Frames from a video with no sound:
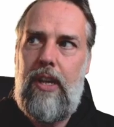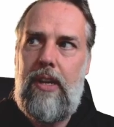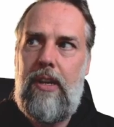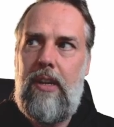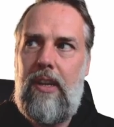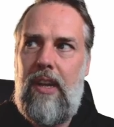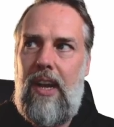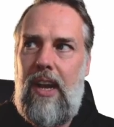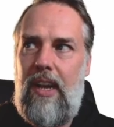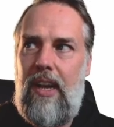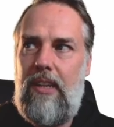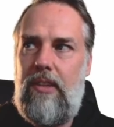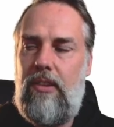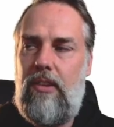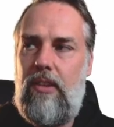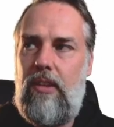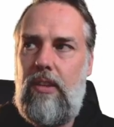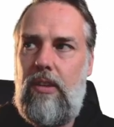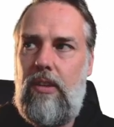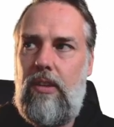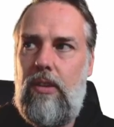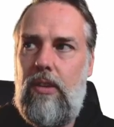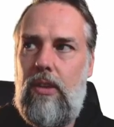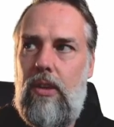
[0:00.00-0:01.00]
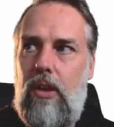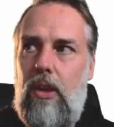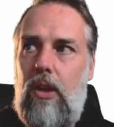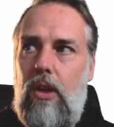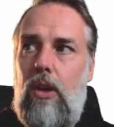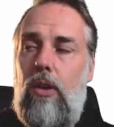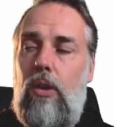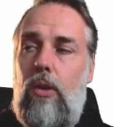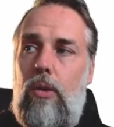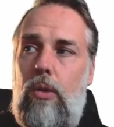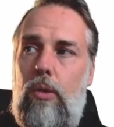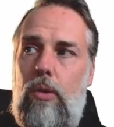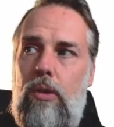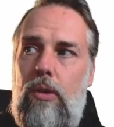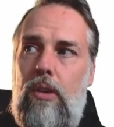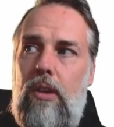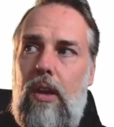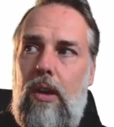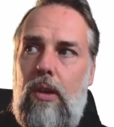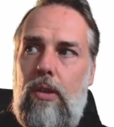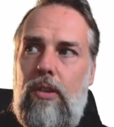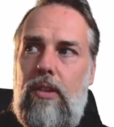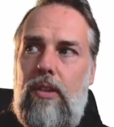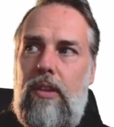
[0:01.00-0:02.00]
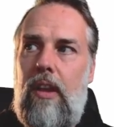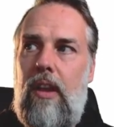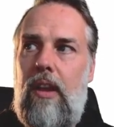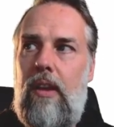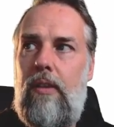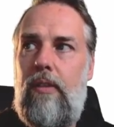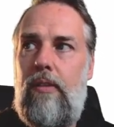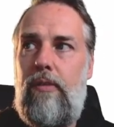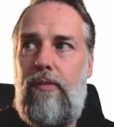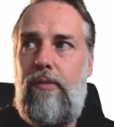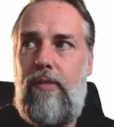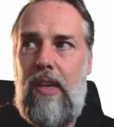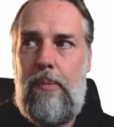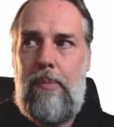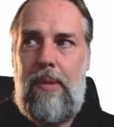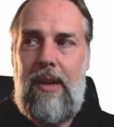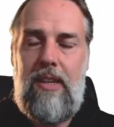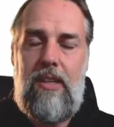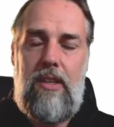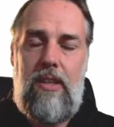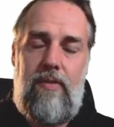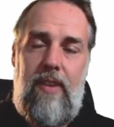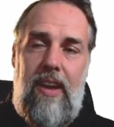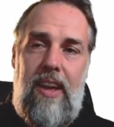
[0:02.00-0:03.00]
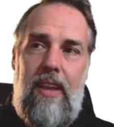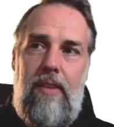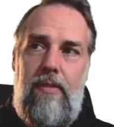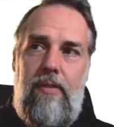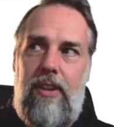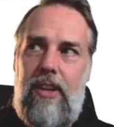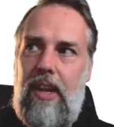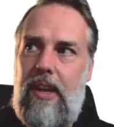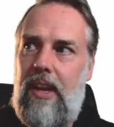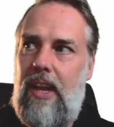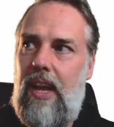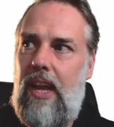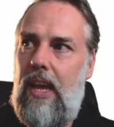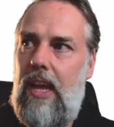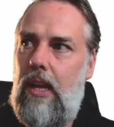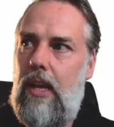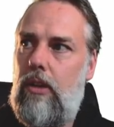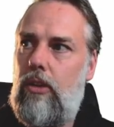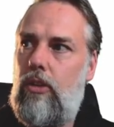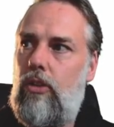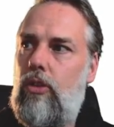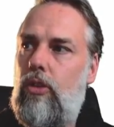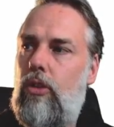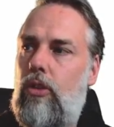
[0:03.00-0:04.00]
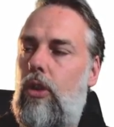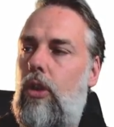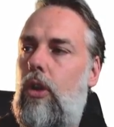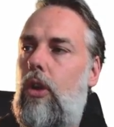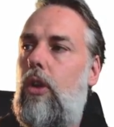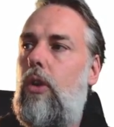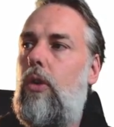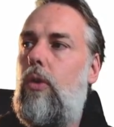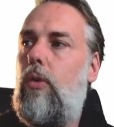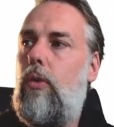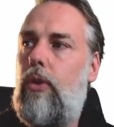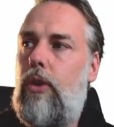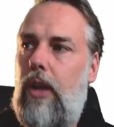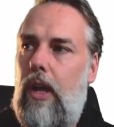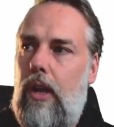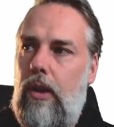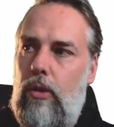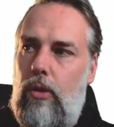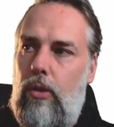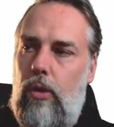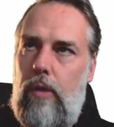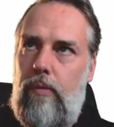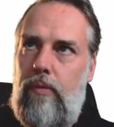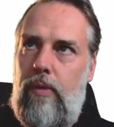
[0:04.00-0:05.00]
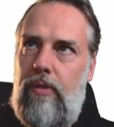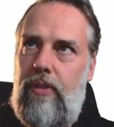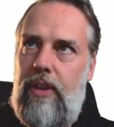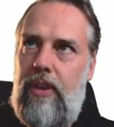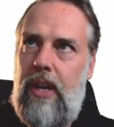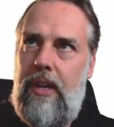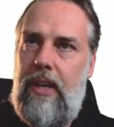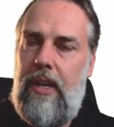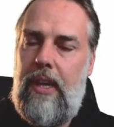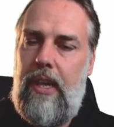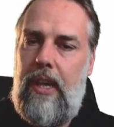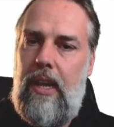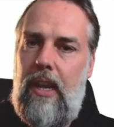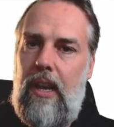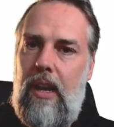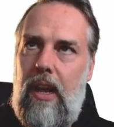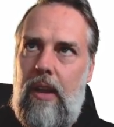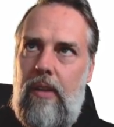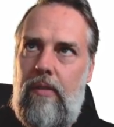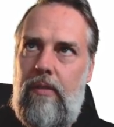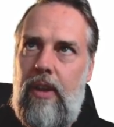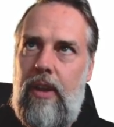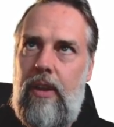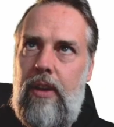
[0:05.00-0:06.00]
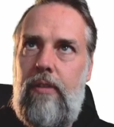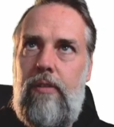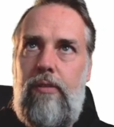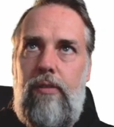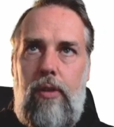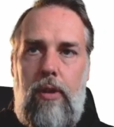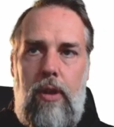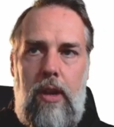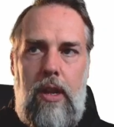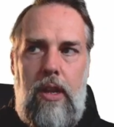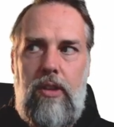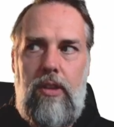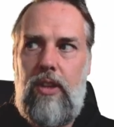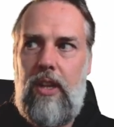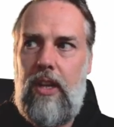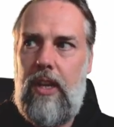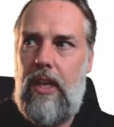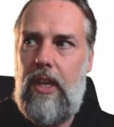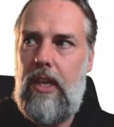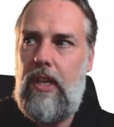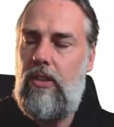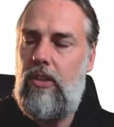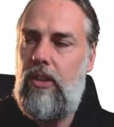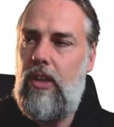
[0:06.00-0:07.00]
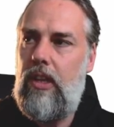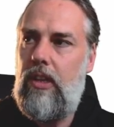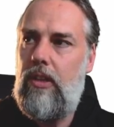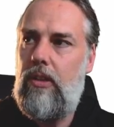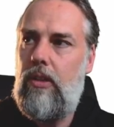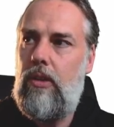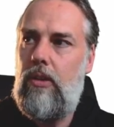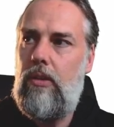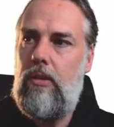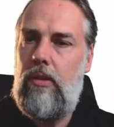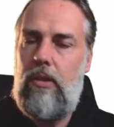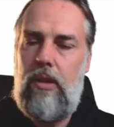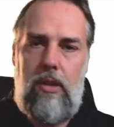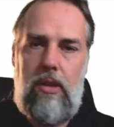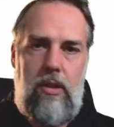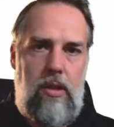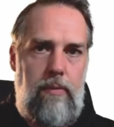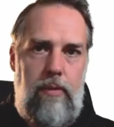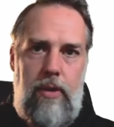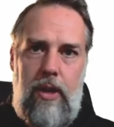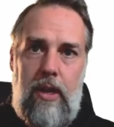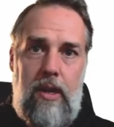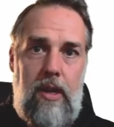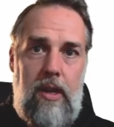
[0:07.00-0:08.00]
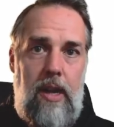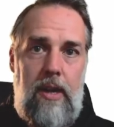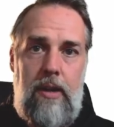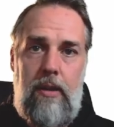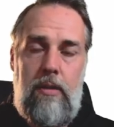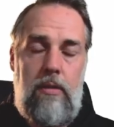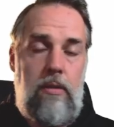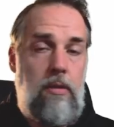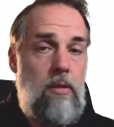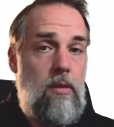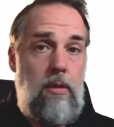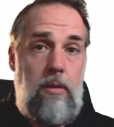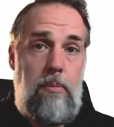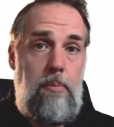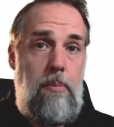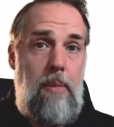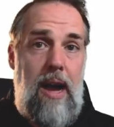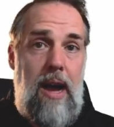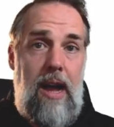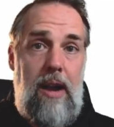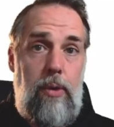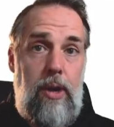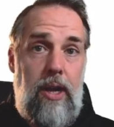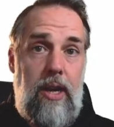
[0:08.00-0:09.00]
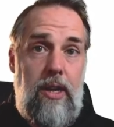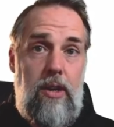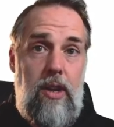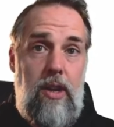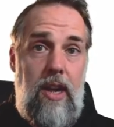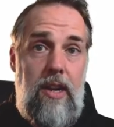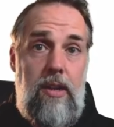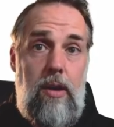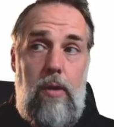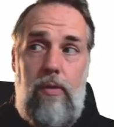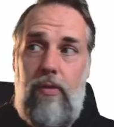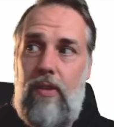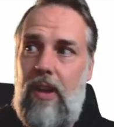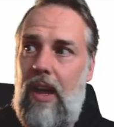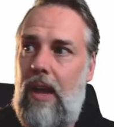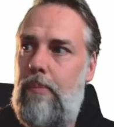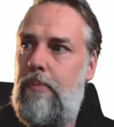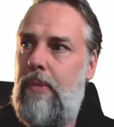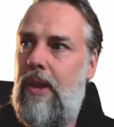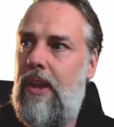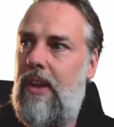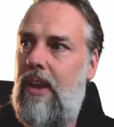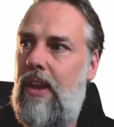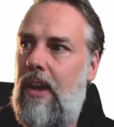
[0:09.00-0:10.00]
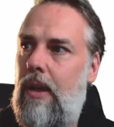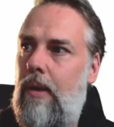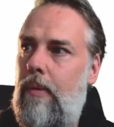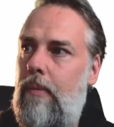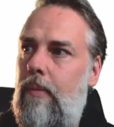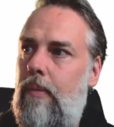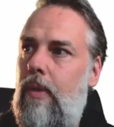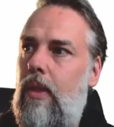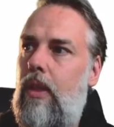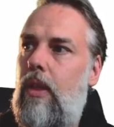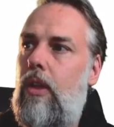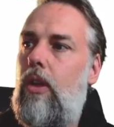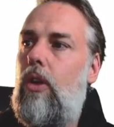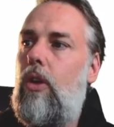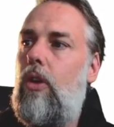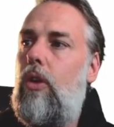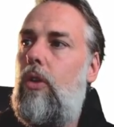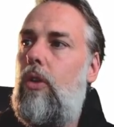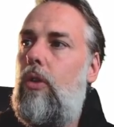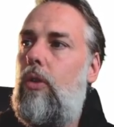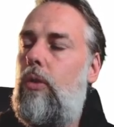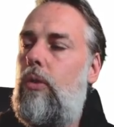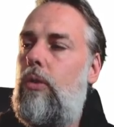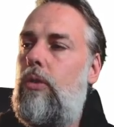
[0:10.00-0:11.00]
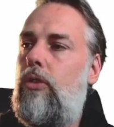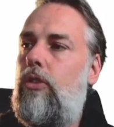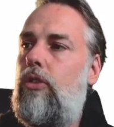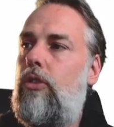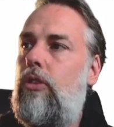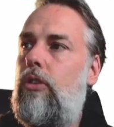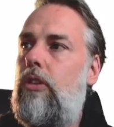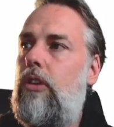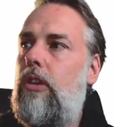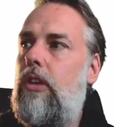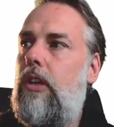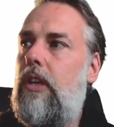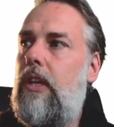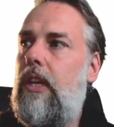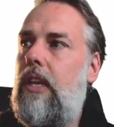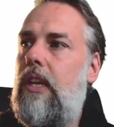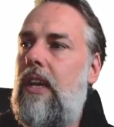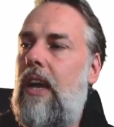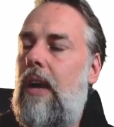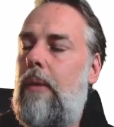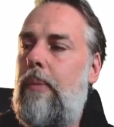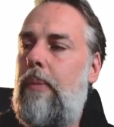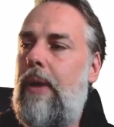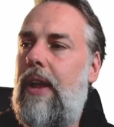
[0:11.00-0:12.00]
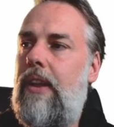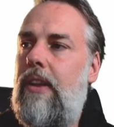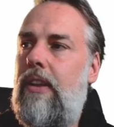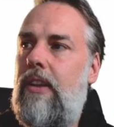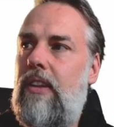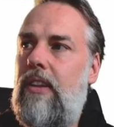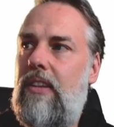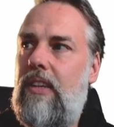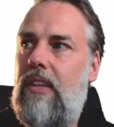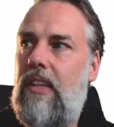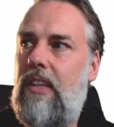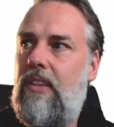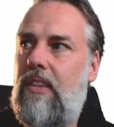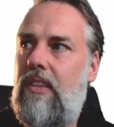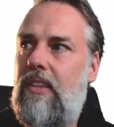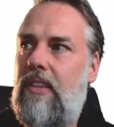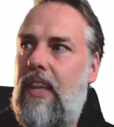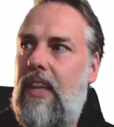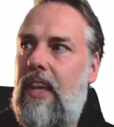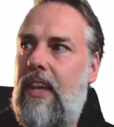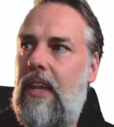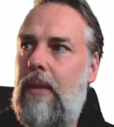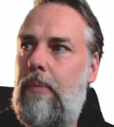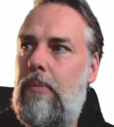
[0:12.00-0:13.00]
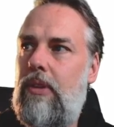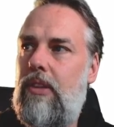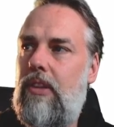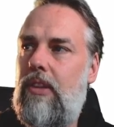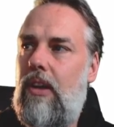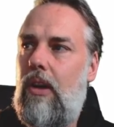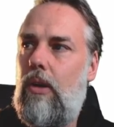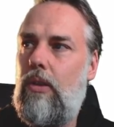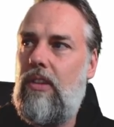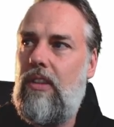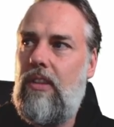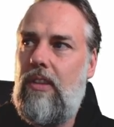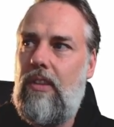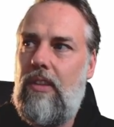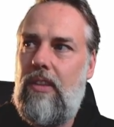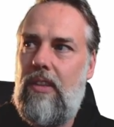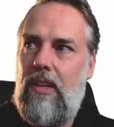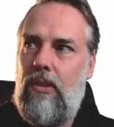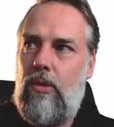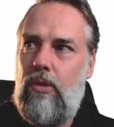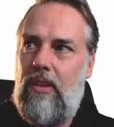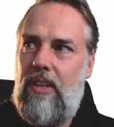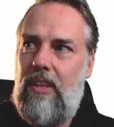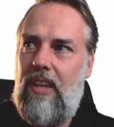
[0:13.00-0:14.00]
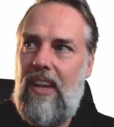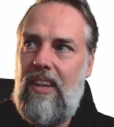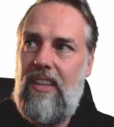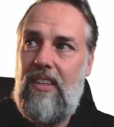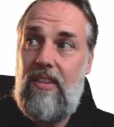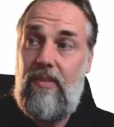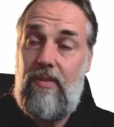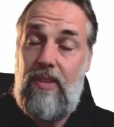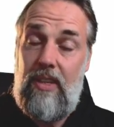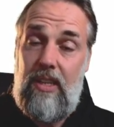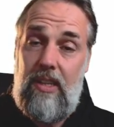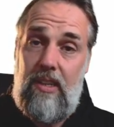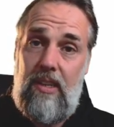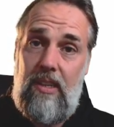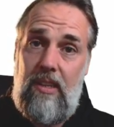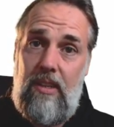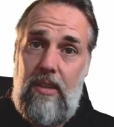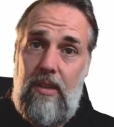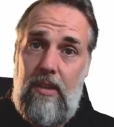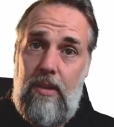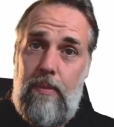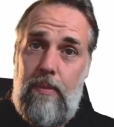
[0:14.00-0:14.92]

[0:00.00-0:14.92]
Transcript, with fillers: 30 und aus der 4 mal 2 wird eine 8. Und dann können wir wieder die Regel anwenden, von links nach rechts rechnen. Jetzt haben wir ja keine Mal- oder Geteiltaufgaben mehr da und kriegen am Ende dieses Ergebnis raus. Es ist also ganz wichtig,